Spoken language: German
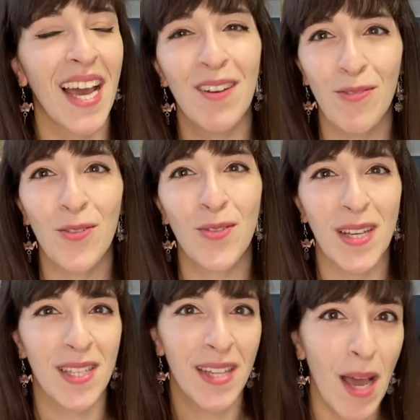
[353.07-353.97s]
ein Foto,
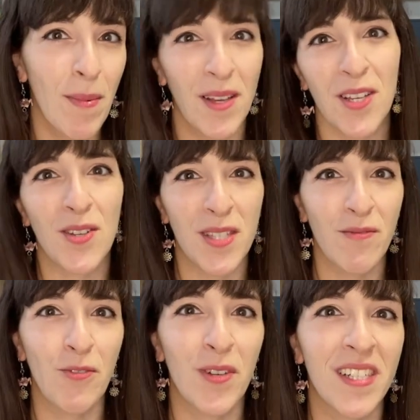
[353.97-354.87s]
das in Japan
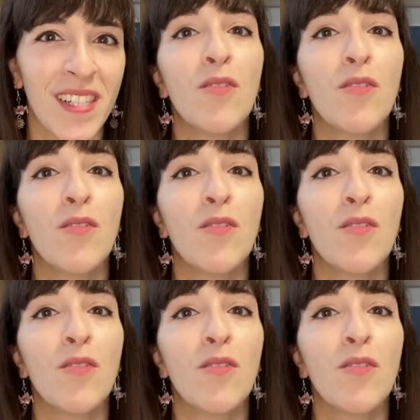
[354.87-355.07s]
geschossen wurde.